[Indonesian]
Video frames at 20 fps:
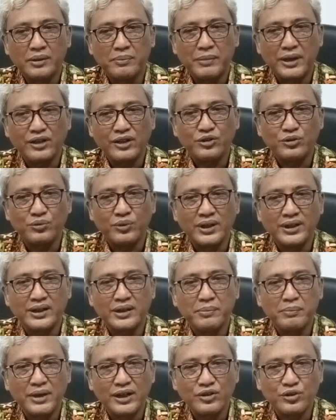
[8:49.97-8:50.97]

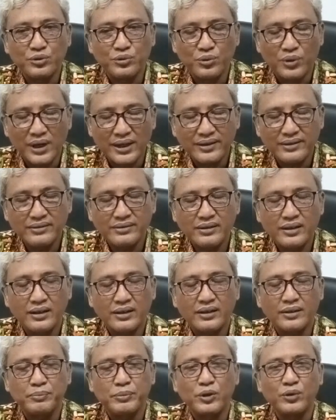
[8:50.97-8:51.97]
kemajuan-kemajuan
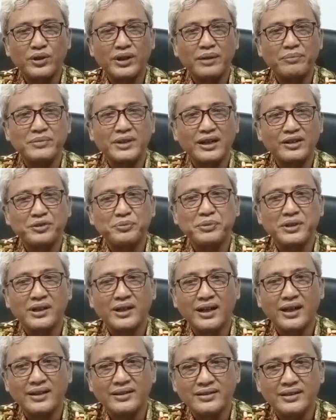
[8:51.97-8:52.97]
e, program
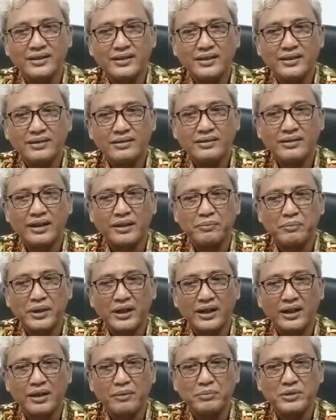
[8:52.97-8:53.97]
transmigrasi dan
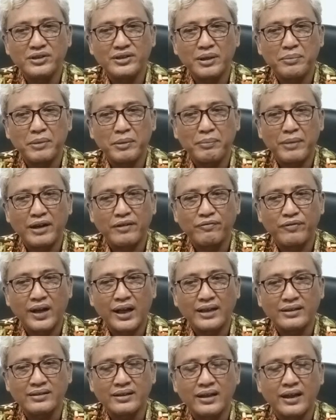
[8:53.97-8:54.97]
mereka bisa
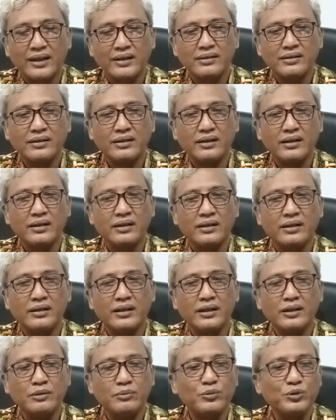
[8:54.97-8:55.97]
memanfaatkan
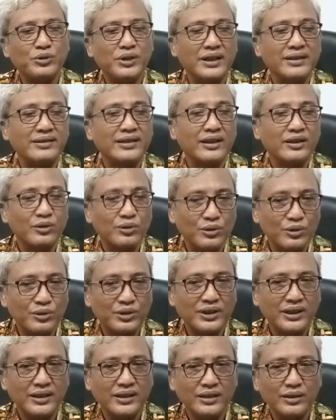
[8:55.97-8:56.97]
e, ilmu dan
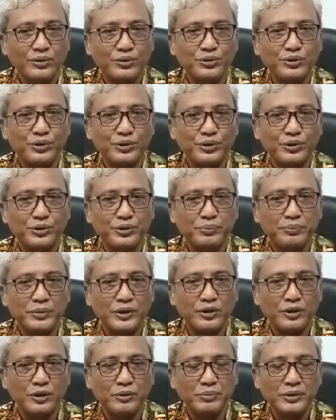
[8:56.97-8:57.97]
teknologi untuk
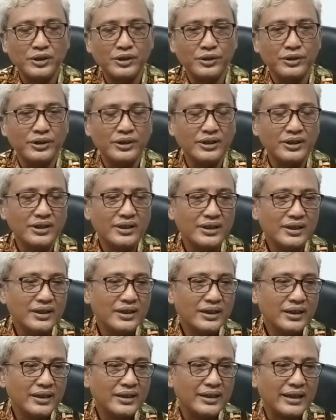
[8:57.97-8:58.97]
betul-betul
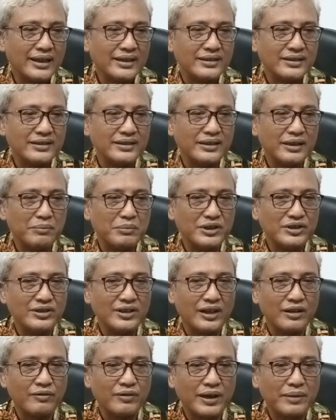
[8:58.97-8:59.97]
nantinya
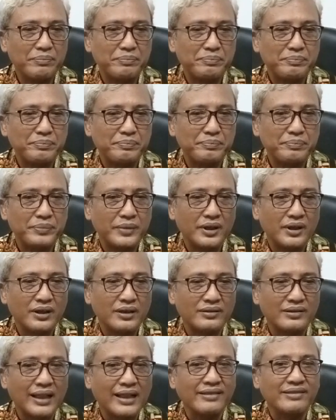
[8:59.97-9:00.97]
menjawab
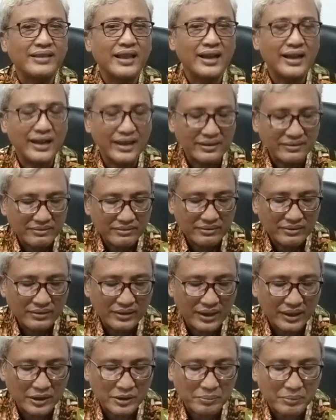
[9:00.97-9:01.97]
tantangan
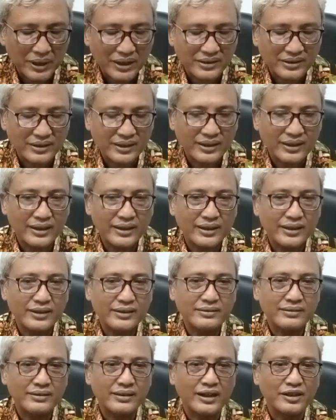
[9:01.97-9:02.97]

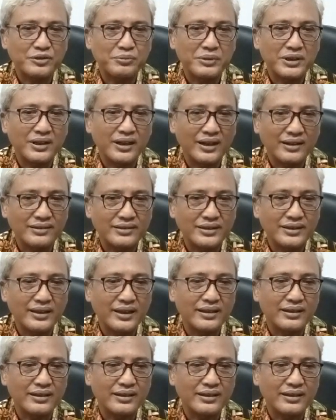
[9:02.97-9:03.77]
daripada transmigrasi